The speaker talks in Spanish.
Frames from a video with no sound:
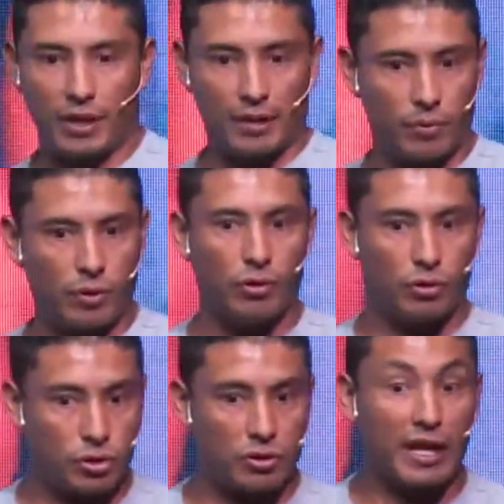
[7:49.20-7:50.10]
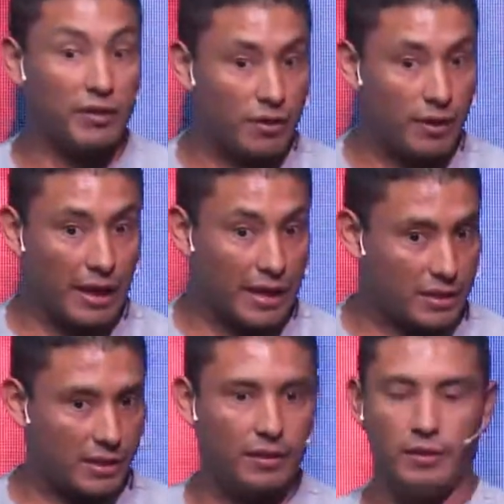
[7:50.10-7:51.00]
por ejemplo, ocho años de
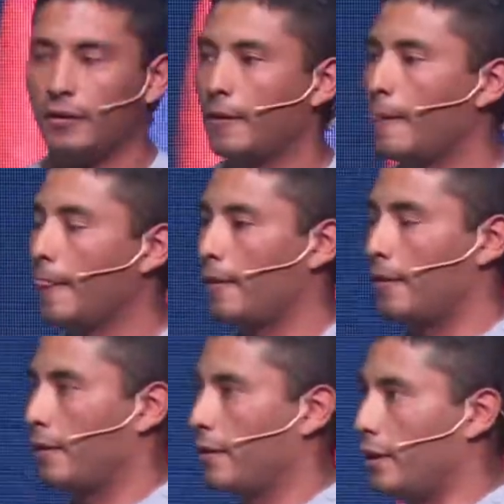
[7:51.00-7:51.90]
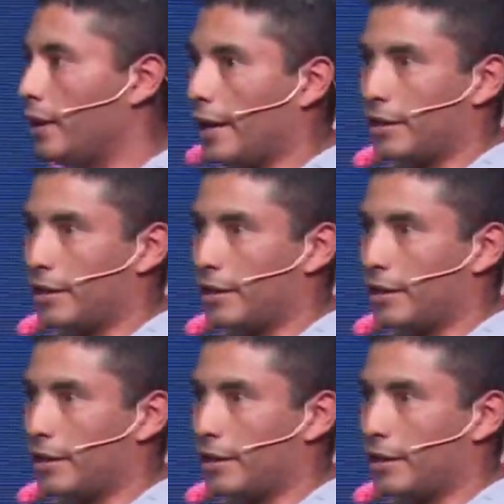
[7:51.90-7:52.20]
cárcel. Y la